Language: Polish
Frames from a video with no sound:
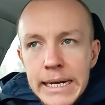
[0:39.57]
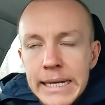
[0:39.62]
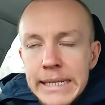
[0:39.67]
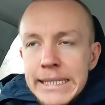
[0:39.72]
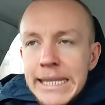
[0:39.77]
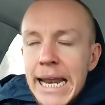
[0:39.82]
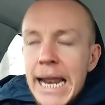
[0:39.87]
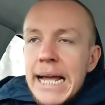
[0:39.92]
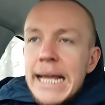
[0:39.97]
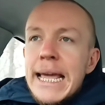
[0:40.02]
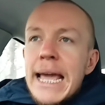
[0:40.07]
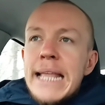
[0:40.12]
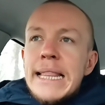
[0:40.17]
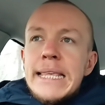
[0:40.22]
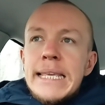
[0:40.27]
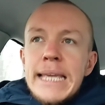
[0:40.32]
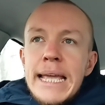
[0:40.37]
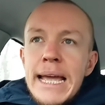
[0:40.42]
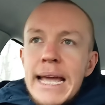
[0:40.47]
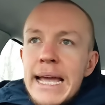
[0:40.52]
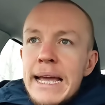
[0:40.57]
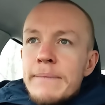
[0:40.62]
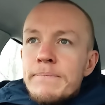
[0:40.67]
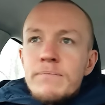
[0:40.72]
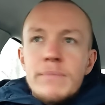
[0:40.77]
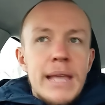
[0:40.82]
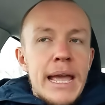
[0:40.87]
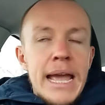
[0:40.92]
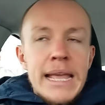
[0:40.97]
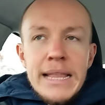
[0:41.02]
tragedie
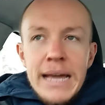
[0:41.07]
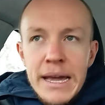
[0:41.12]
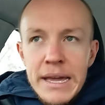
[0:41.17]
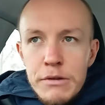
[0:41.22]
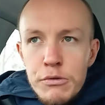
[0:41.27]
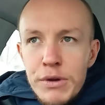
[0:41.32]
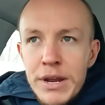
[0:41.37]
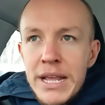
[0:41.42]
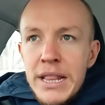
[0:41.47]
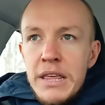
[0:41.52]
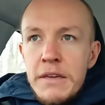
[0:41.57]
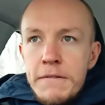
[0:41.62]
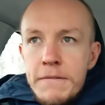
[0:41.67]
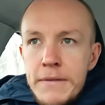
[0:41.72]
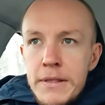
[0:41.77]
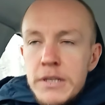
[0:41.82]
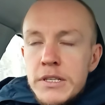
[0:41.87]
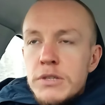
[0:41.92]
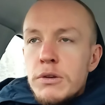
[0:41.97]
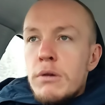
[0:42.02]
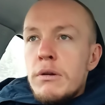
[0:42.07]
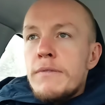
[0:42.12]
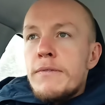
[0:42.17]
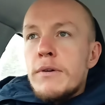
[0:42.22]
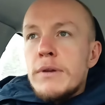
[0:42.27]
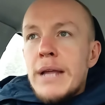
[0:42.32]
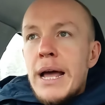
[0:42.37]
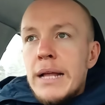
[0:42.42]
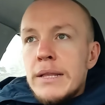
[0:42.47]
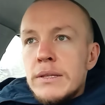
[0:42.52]
and I really feel sorry
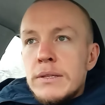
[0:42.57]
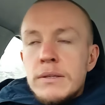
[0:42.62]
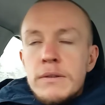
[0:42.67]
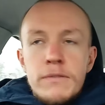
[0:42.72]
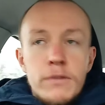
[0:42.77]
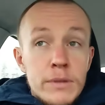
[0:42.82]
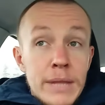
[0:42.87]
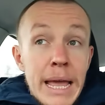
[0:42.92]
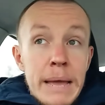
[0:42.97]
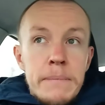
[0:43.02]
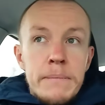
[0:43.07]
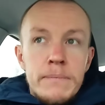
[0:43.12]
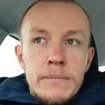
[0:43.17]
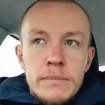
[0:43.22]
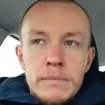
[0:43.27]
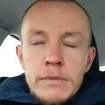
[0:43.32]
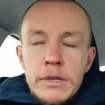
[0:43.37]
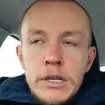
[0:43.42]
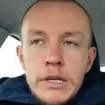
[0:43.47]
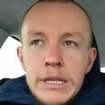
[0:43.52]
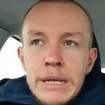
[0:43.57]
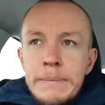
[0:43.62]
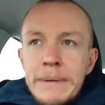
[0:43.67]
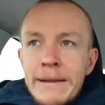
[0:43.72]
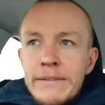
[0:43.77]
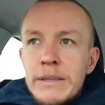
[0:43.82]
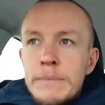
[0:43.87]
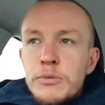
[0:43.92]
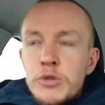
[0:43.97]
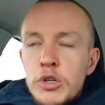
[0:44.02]
for that, for them. I
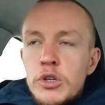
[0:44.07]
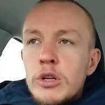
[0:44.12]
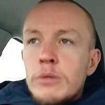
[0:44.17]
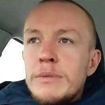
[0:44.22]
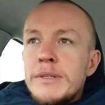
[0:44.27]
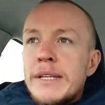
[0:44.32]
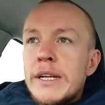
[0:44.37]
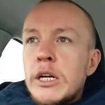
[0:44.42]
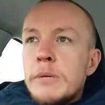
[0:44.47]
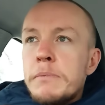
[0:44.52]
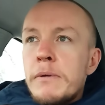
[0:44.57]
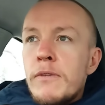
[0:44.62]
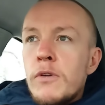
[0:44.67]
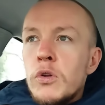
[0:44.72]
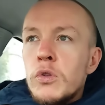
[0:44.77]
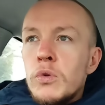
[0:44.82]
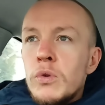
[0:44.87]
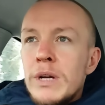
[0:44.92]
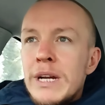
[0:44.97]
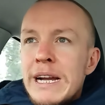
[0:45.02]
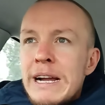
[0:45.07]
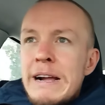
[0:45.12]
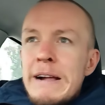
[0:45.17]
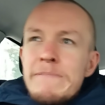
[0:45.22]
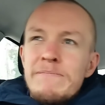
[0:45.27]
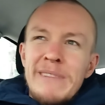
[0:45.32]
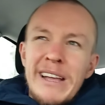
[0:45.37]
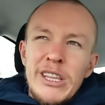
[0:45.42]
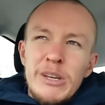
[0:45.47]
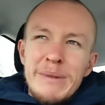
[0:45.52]
naprawdę przykro mi z tego powodu.
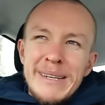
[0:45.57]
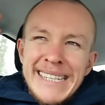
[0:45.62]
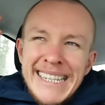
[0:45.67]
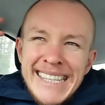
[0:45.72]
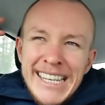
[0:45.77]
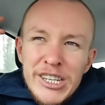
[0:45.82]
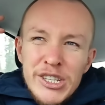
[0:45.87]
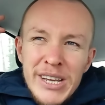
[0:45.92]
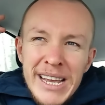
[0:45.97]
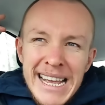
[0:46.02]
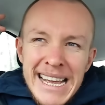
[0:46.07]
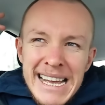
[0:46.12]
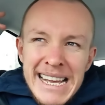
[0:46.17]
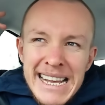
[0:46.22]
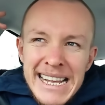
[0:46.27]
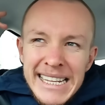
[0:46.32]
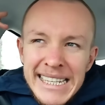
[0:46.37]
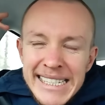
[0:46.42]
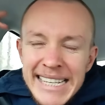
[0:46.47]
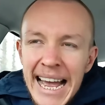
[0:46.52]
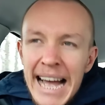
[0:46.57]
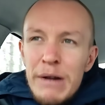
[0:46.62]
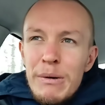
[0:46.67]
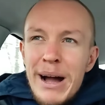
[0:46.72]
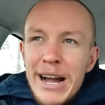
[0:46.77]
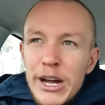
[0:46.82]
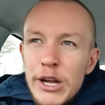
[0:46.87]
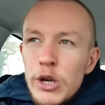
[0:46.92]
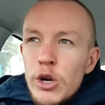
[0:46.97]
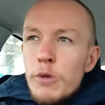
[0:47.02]
Natomiast jest też
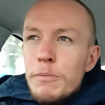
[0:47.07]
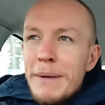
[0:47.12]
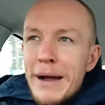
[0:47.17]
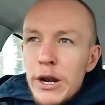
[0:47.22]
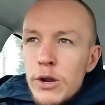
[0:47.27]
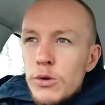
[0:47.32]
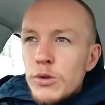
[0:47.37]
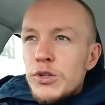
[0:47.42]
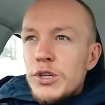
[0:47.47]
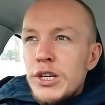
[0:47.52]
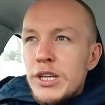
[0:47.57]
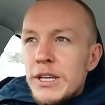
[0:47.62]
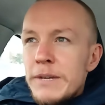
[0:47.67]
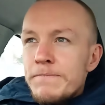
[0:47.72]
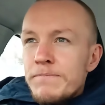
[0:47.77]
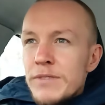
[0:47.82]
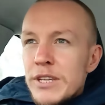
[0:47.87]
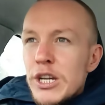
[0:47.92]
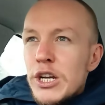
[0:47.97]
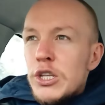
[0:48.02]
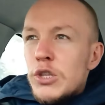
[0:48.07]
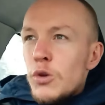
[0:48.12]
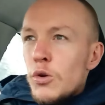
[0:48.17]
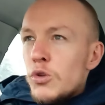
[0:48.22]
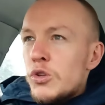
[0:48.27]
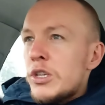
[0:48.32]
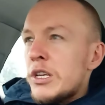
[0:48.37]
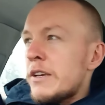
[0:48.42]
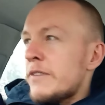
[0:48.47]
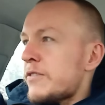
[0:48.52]
cała grupa ludzi,
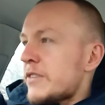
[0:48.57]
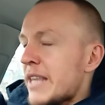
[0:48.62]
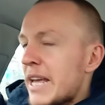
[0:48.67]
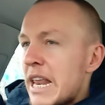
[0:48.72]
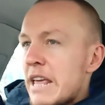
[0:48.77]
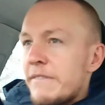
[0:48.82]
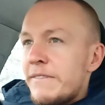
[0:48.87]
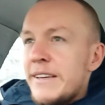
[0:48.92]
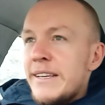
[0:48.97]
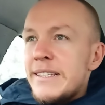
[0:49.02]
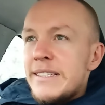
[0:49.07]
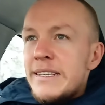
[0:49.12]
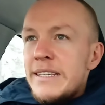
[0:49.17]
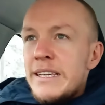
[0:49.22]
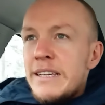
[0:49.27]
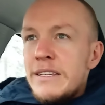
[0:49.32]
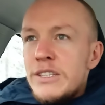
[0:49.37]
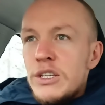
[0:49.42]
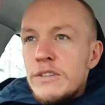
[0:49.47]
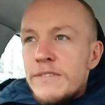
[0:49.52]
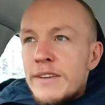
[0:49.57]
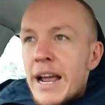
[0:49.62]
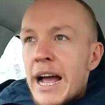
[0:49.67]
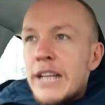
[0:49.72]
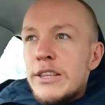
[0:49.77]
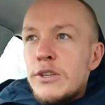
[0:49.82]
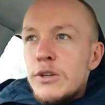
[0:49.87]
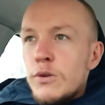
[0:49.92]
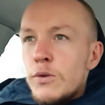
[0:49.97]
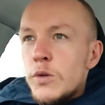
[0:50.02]
którzy w telewizji czy w
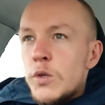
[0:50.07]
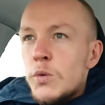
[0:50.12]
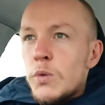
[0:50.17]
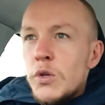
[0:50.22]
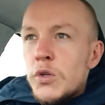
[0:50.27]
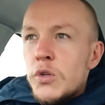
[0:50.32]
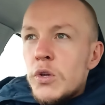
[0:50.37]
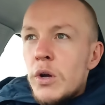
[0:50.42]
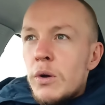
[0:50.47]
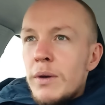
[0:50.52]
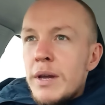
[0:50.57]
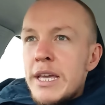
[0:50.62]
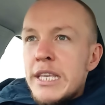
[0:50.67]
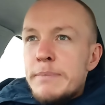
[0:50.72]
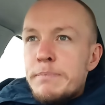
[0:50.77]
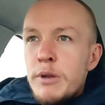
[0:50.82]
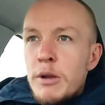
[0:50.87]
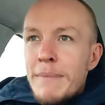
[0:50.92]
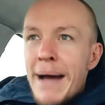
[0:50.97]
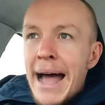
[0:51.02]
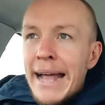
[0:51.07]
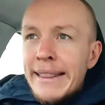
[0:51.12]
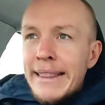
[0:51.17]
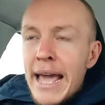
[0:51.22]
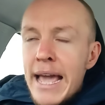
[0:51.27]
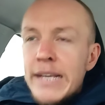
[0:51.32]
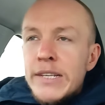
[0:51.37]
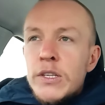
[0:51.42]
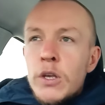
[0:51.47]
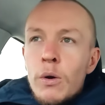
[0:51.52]
radiu usłyszą It's Blue
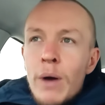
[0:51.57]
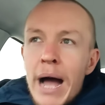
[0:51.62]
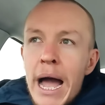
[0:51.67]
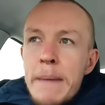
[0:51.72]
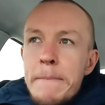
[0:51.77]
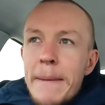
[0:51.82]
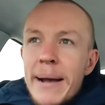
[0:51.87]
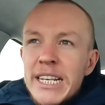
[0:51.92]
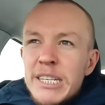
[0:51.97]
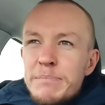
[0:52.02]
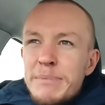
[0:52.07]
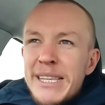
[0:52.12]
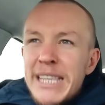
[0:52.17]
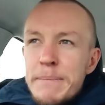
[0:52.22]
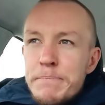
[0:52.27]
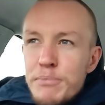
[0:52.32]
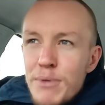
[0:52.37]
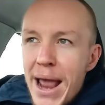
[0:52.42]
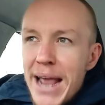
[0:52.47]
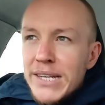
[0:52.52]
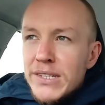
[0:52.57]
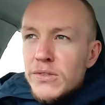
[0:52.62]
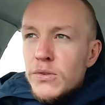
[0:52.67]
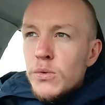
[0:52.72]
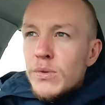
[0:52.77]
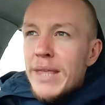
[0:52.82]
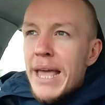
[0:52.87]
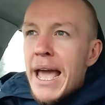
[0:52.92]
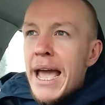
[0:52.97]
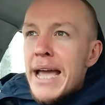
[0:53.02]
Monday, so I must be depressed
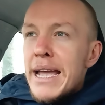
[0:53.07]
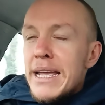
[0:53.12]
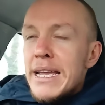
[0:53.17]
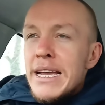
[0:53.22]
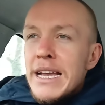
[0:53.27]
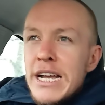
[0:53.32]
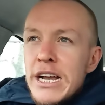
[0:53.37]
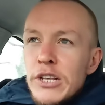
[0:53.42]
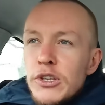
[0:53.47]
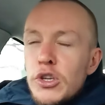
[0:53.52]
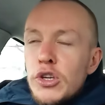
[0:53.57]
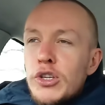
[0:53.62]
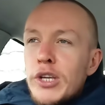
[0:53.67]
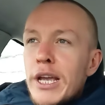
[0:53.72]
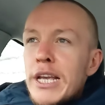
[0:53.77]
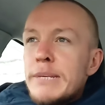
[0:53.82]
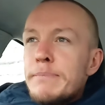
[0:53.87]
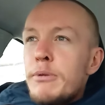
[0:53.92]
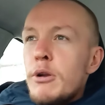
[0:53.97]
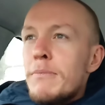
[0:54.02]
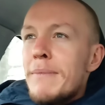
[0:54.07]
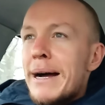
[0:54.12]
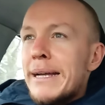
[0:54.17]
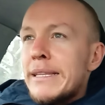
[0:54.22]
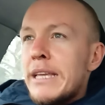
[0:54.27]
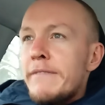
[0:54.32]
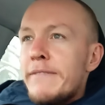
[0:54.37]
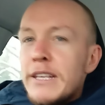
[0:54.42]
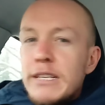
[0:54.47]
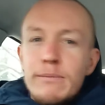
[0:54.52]
today. Dzisiaj jest Blue
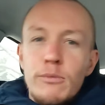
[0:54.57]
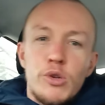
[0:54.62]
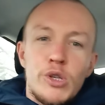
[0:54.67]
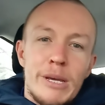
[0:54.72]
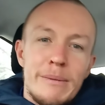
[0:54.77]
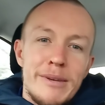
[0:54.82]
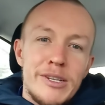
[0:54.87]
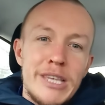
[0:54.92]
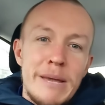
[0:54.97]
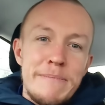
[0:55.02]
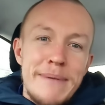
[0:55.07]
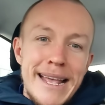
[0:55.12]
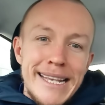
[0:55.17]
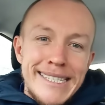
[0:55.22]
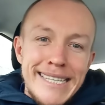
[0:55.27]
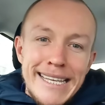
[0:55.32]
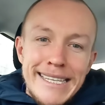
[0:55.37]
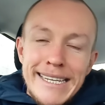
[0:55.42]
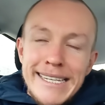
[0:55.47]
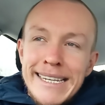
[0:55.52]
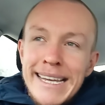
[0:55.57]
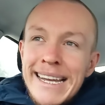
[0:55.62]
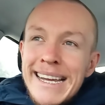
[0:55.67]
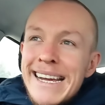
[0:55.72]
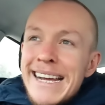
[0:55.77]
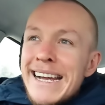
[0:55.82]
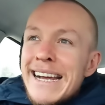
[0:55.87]
Monday, więc muszę mieć depresję dzisiaj.